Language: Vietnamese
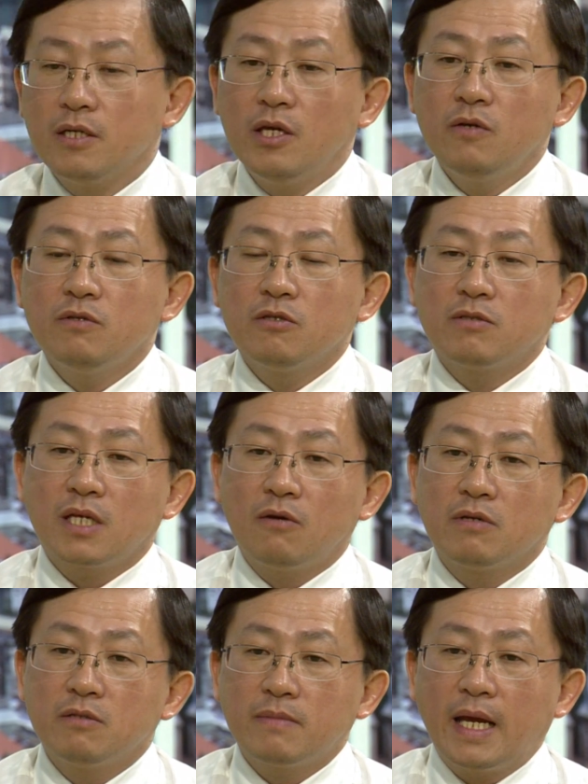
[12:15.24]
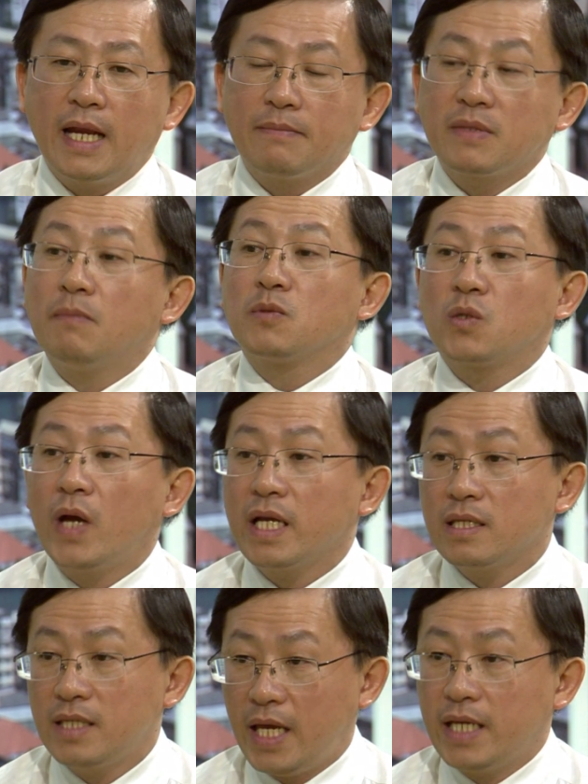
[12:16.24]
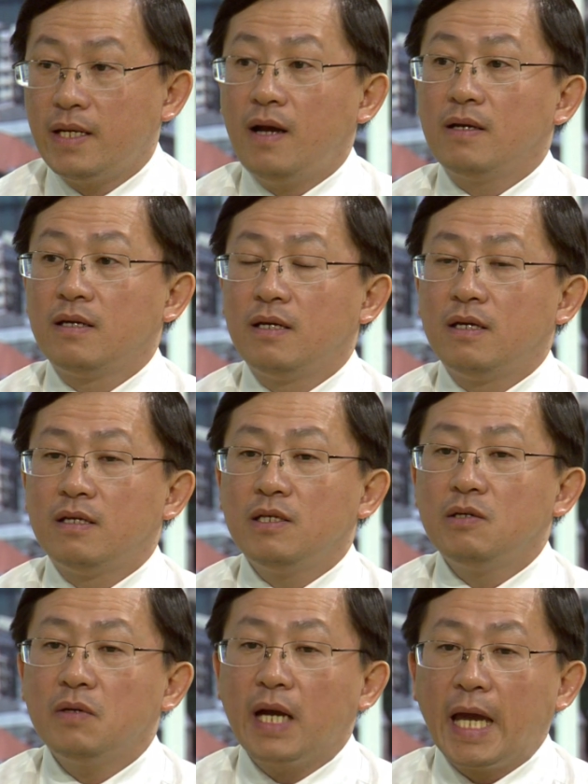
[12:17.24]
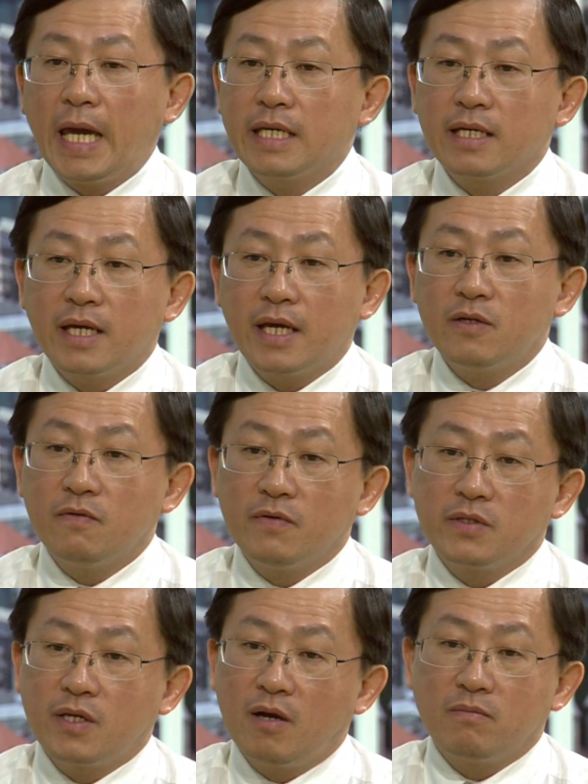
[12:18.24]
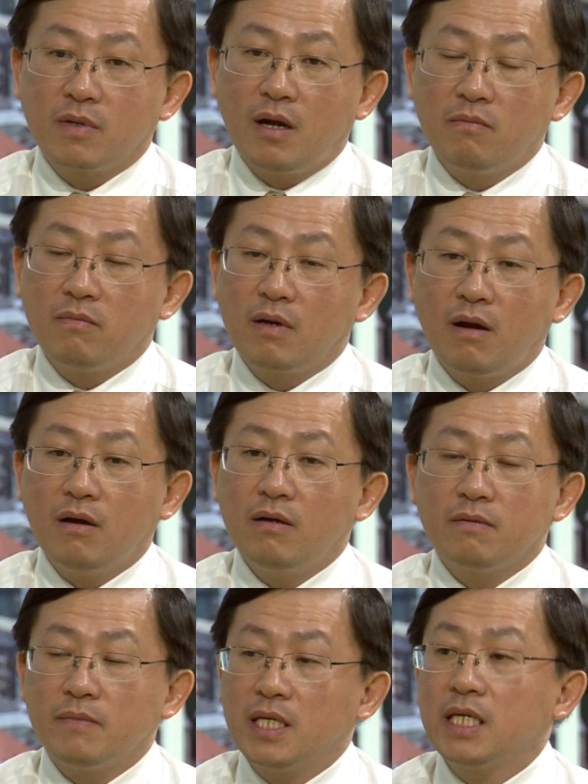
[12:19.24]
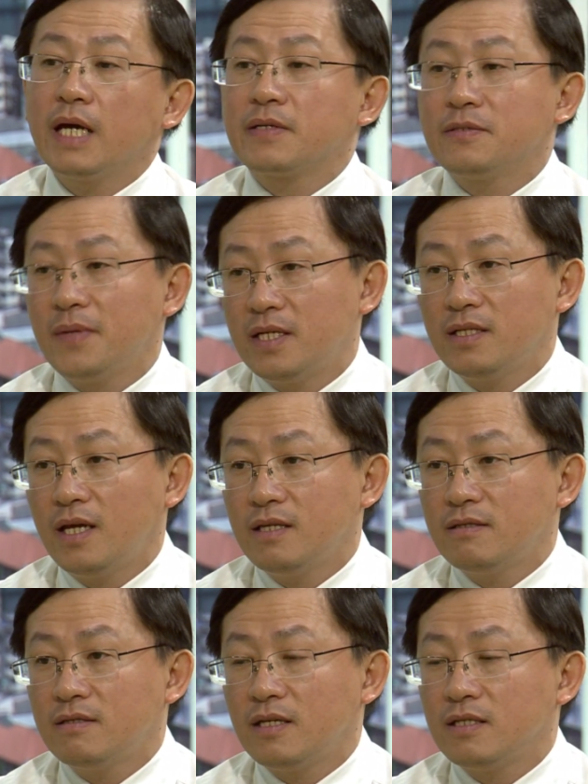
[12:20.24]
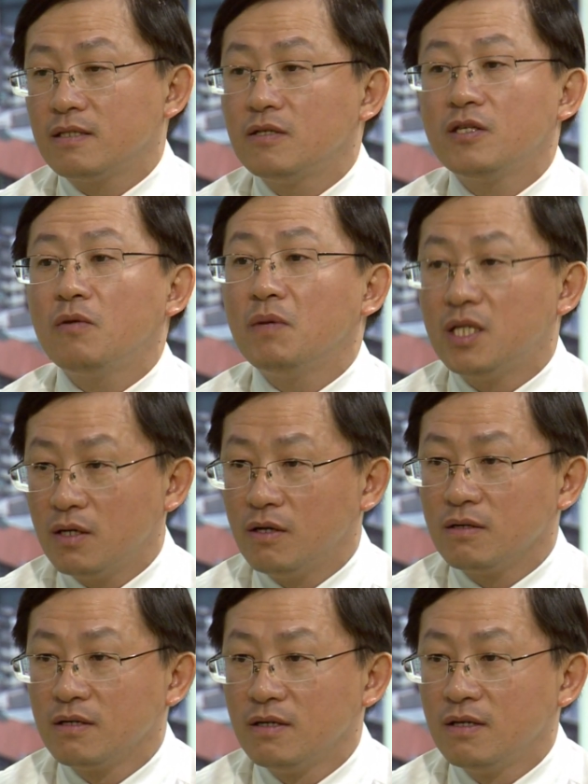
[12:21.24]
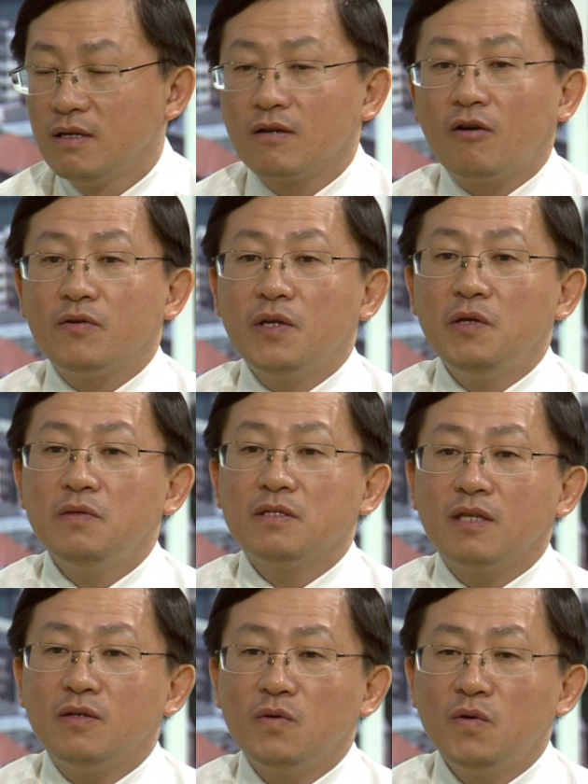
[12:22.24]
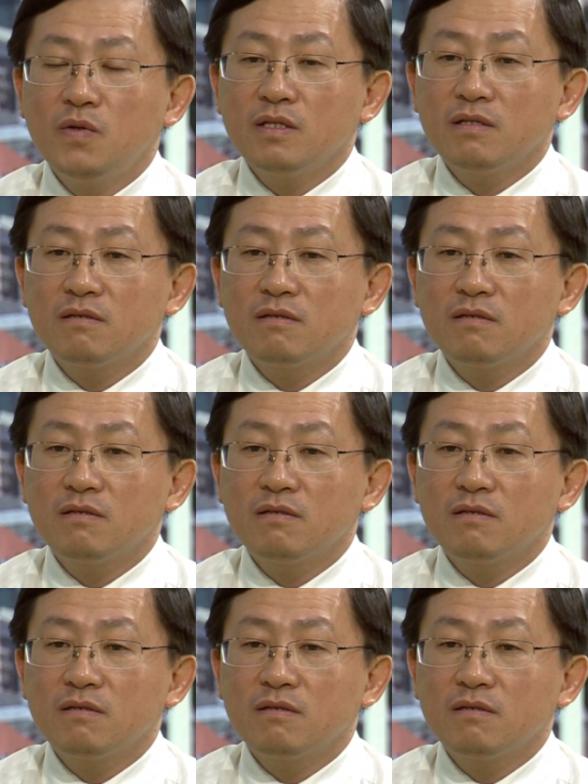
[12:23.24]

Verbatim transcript: nếu như sau khi chúng ta làm tầm soát như vậy đó nếu hai hai đôi vợ chồng không có mỹ ngang bệnh hết thì cứ nhau bình thường còn nếu như tình huống